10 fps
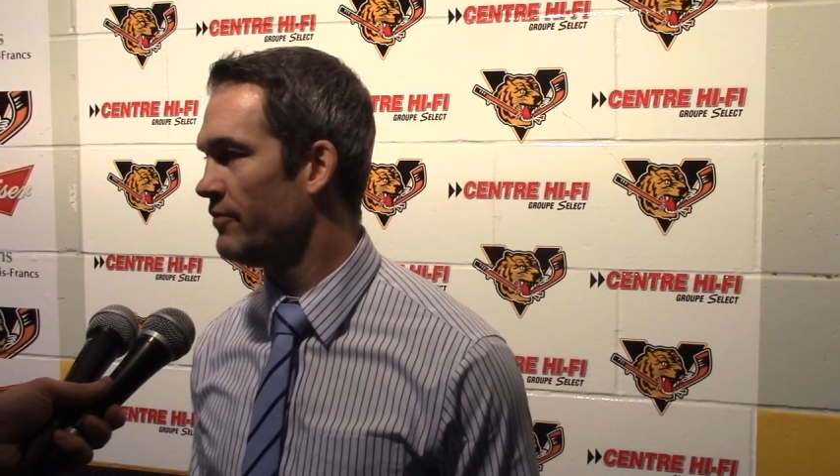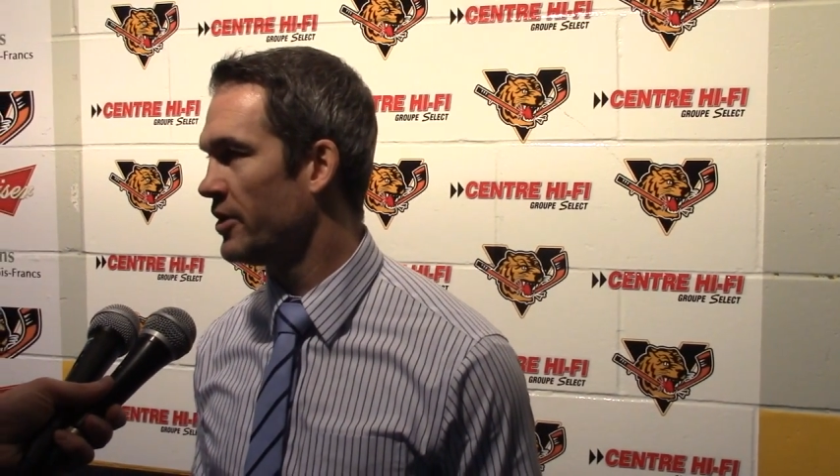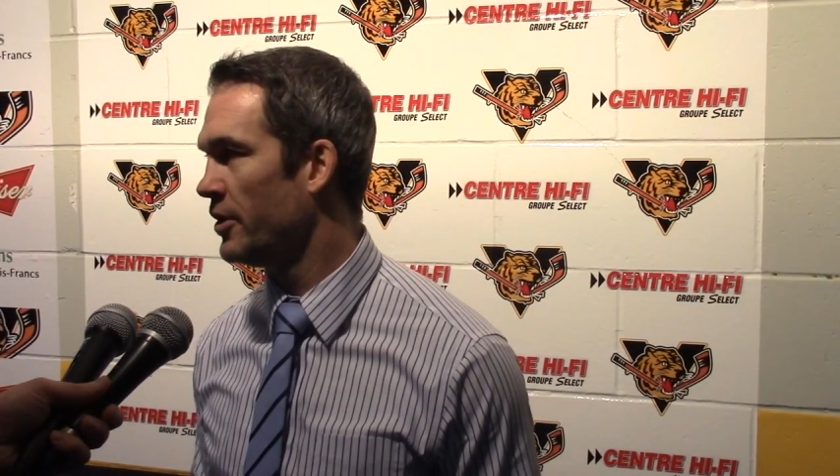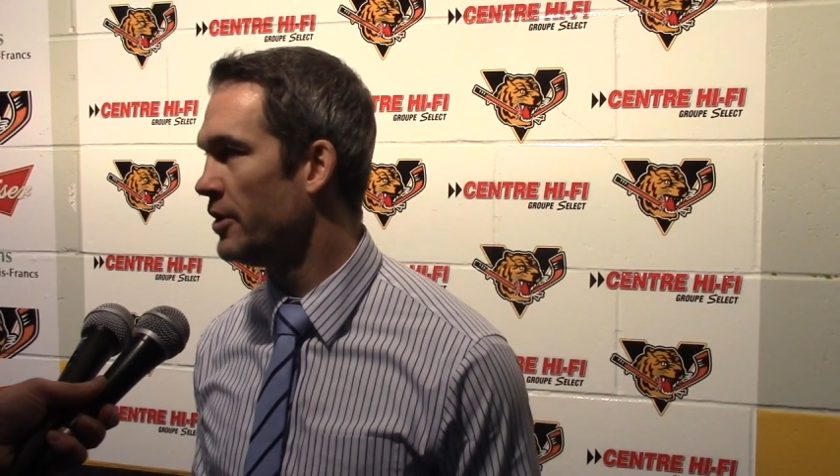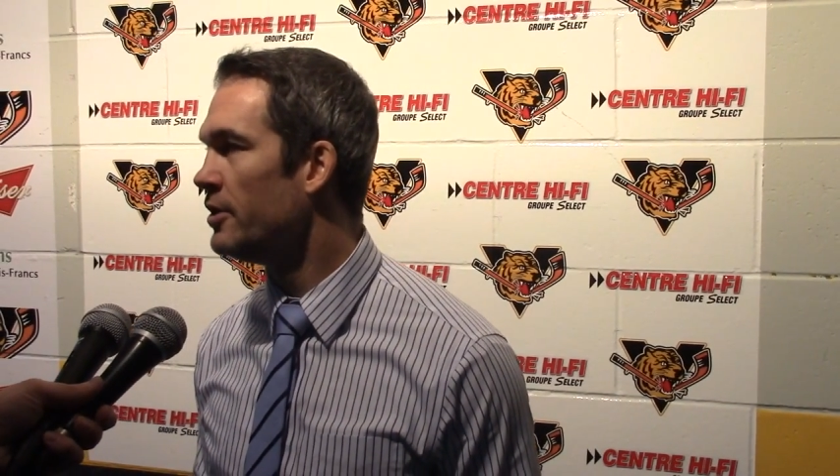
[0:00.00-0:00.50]
Fait
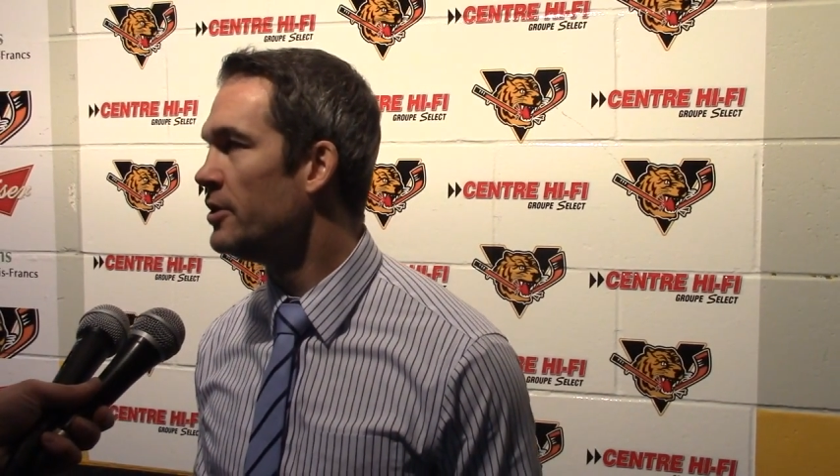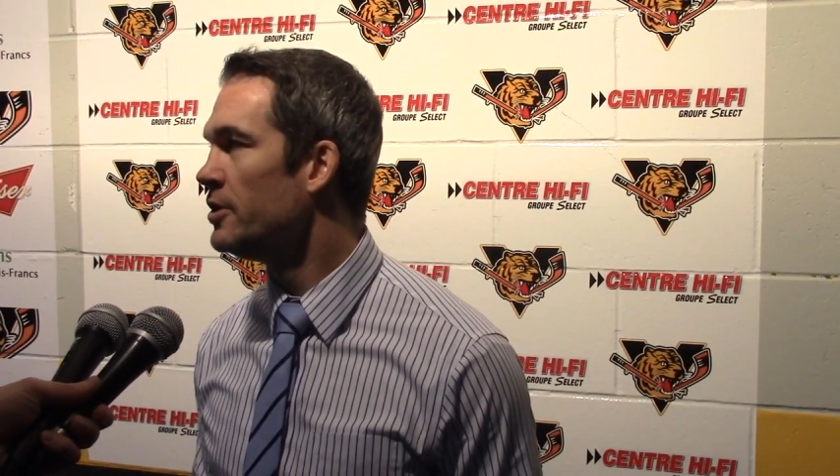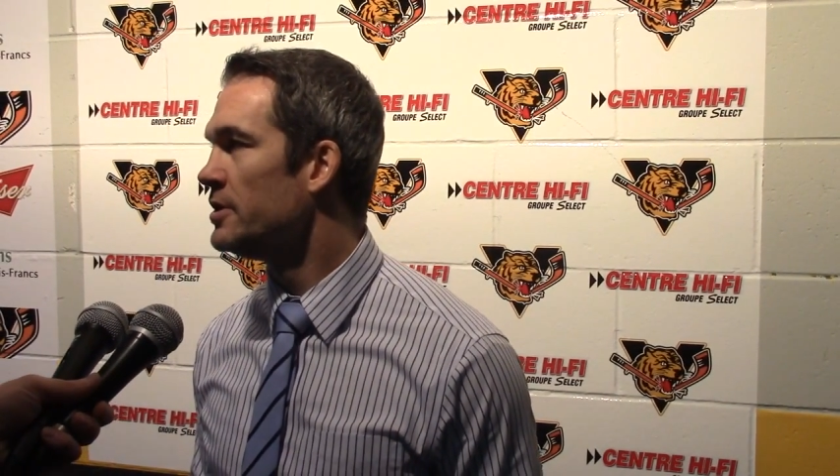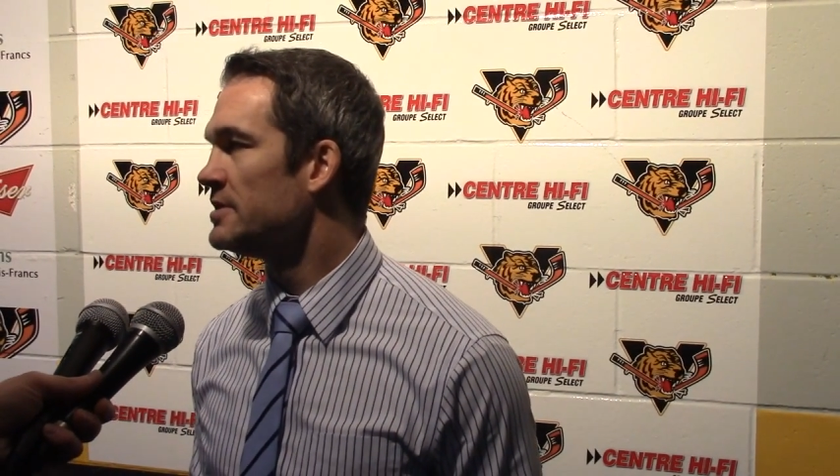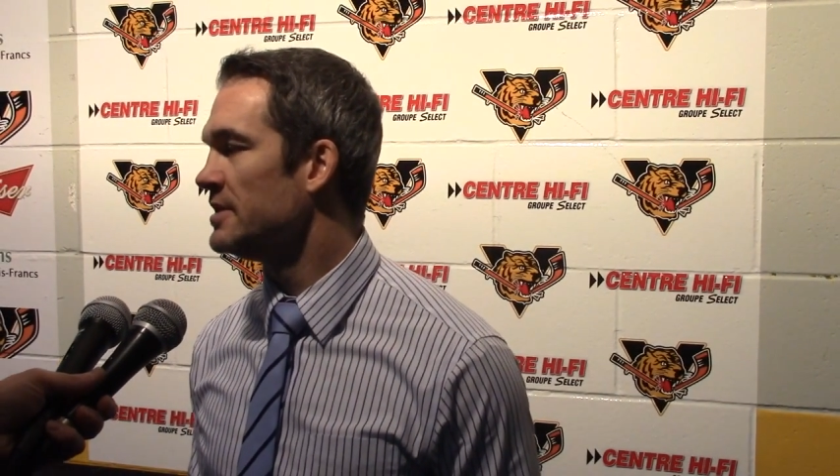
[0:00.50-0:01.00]

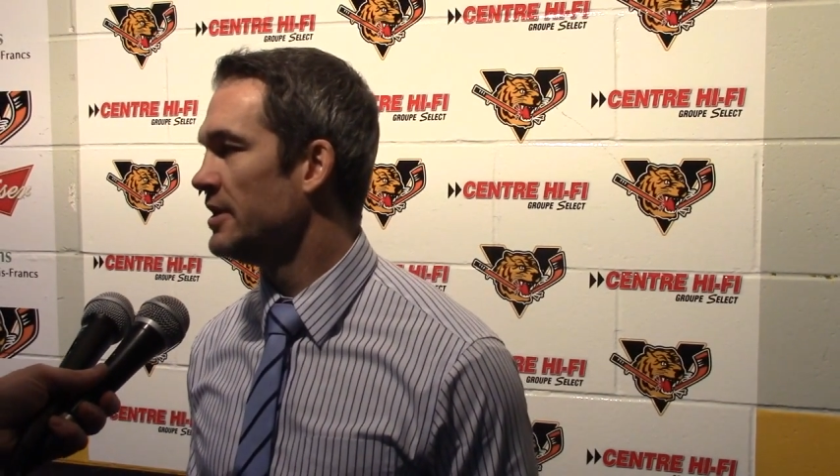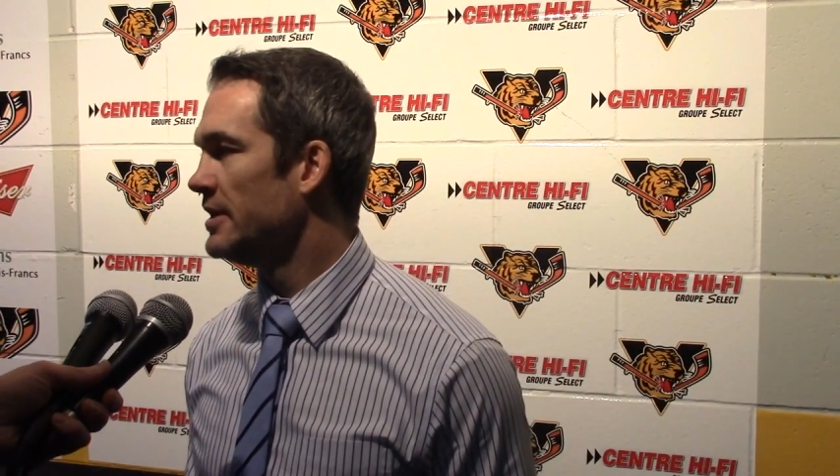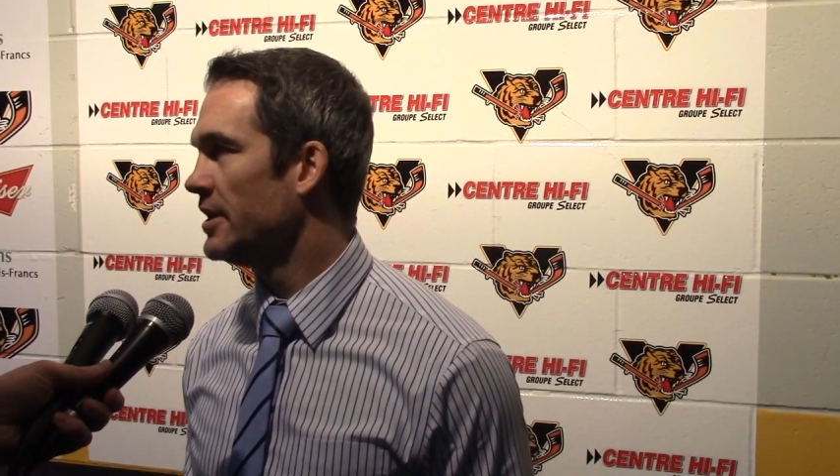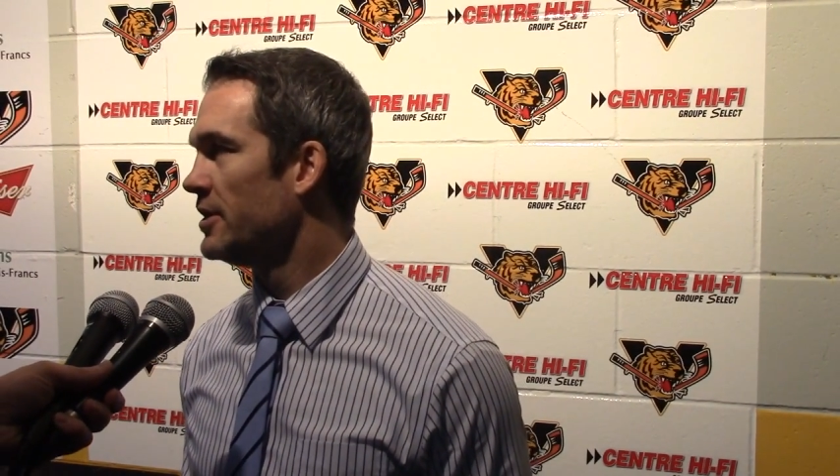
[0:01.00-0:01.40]
que,